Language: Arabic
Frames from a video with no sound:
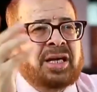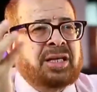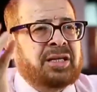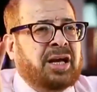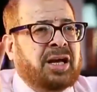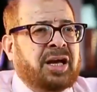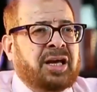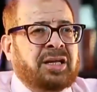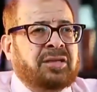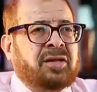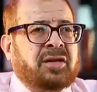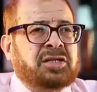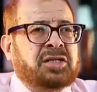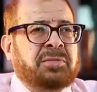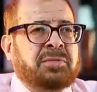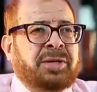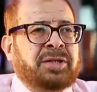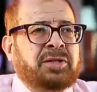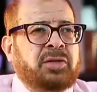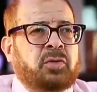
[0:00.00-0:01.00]
ايه ده ايه
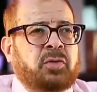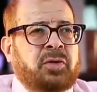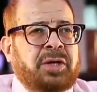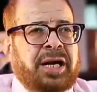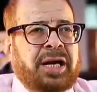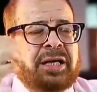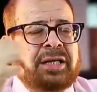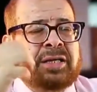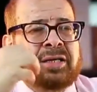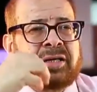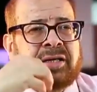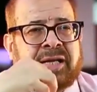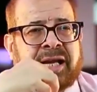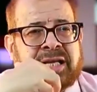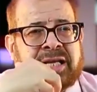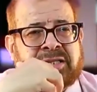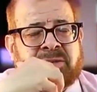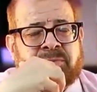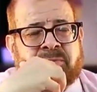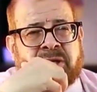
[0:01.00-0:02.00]
الترسيبات دي كلها
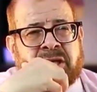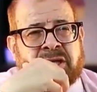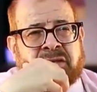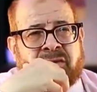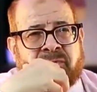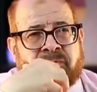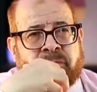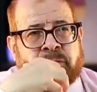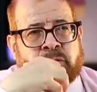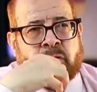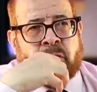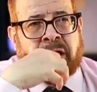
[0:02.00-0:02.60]
لازم تكشف